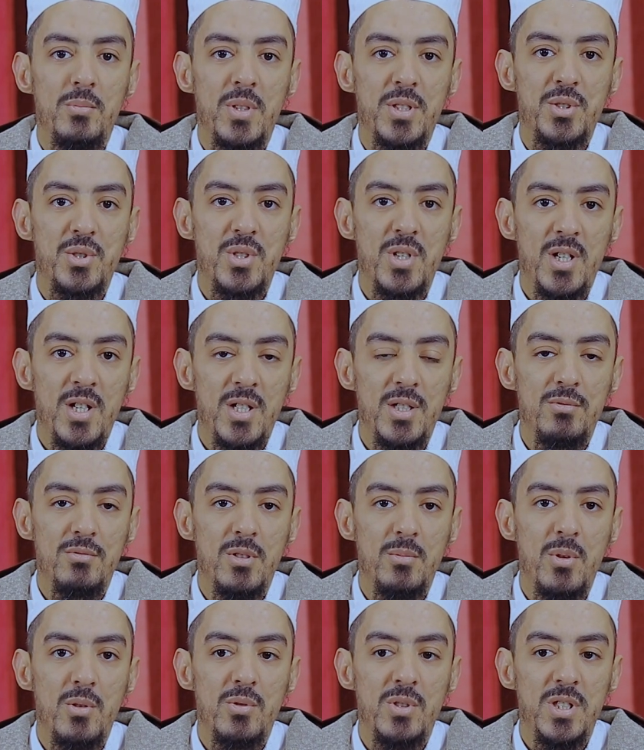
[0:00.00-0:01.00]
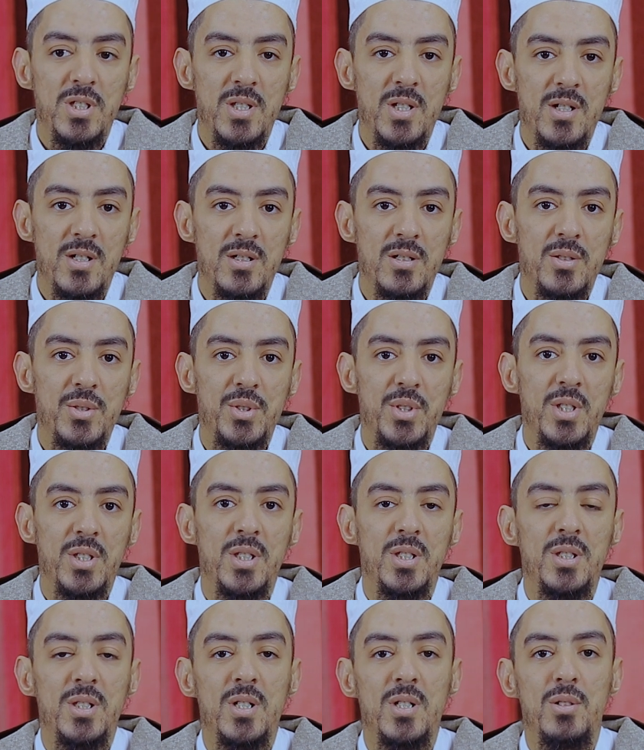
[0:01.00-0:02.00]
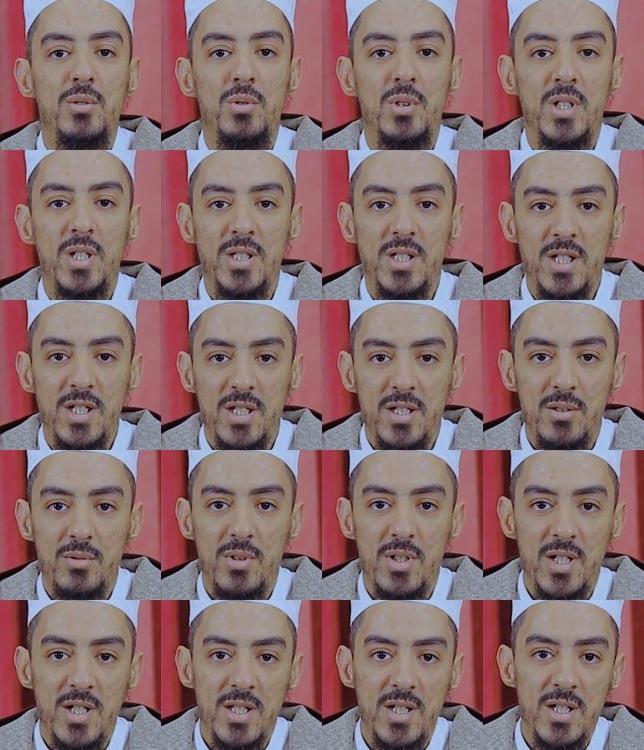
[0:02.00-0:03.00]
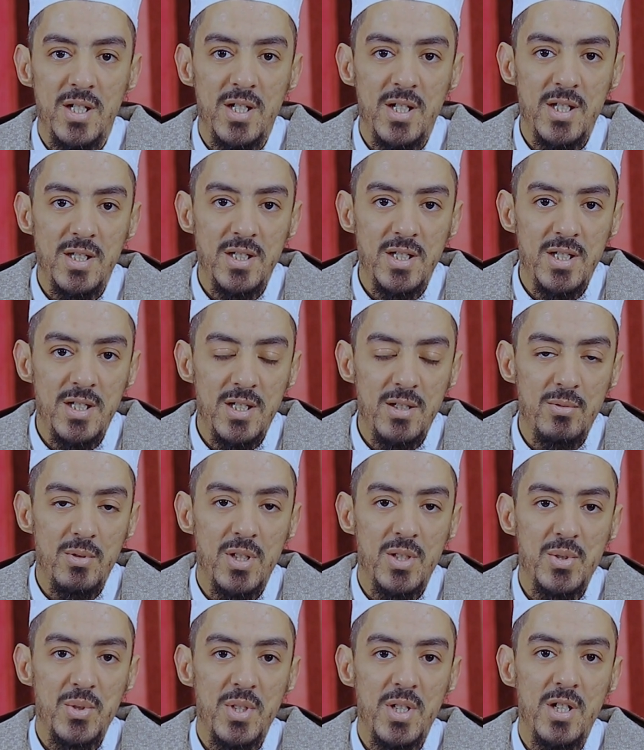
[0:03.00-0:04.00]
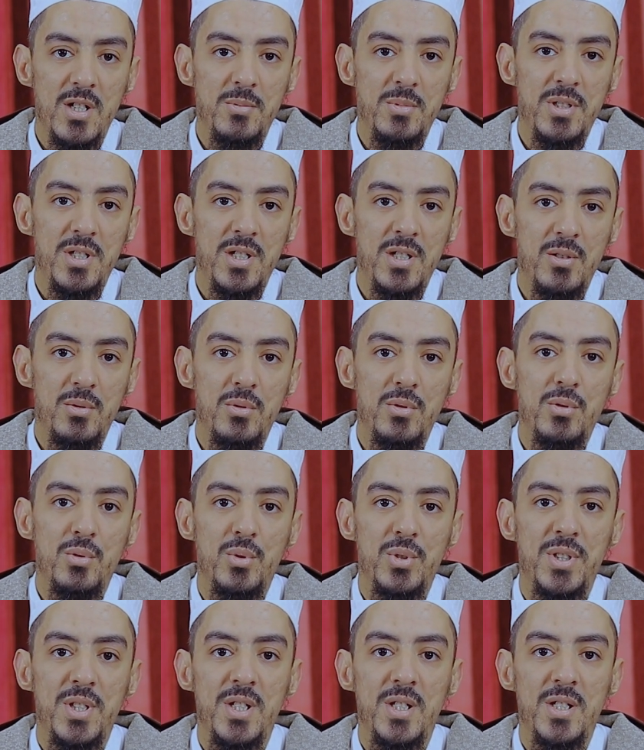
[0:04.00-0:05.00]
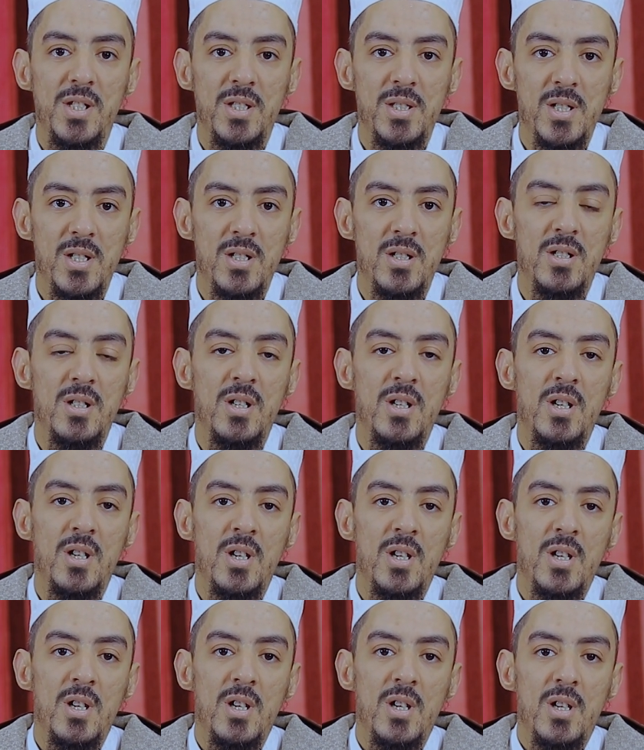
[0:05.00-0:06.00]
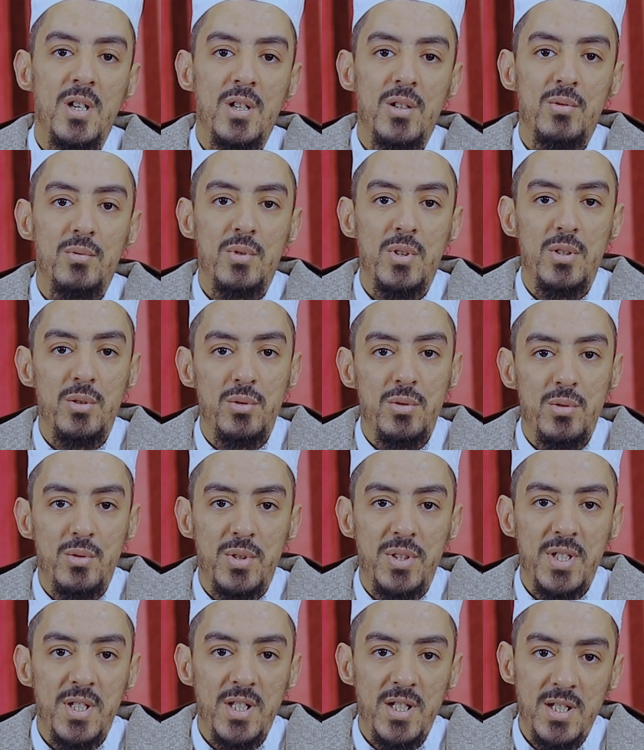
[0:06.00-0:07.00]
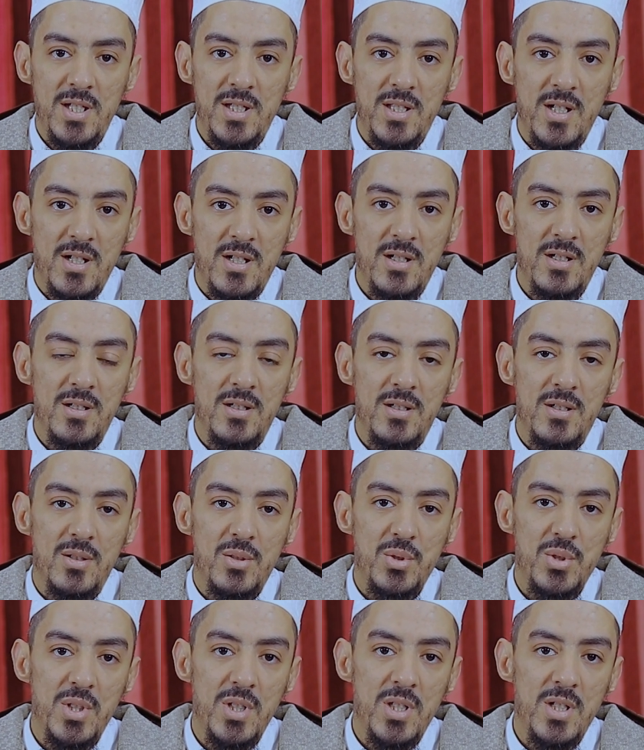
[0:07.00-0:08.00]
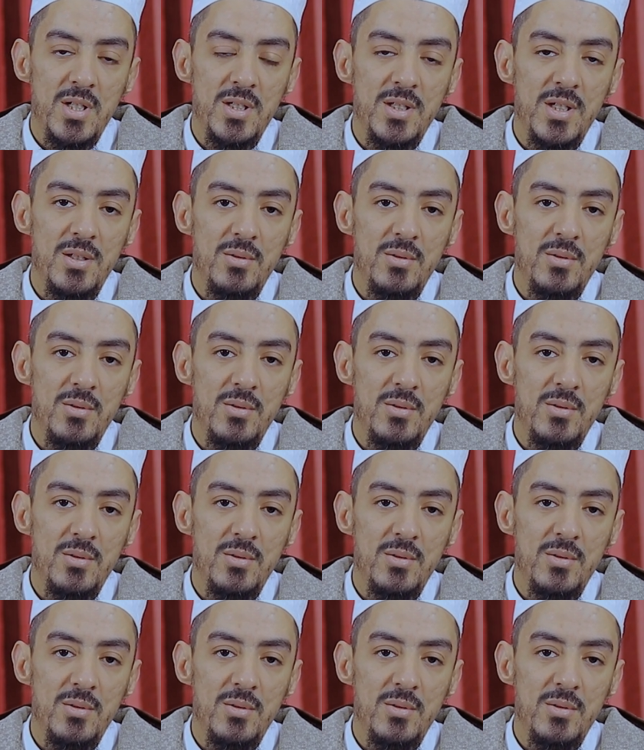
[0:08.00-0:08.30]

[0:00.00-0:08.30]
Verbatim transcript: مضجعا ومولدا صلى الله عليه وعلى آله وأصحابه غيوث الندى وليوث العدا صلاة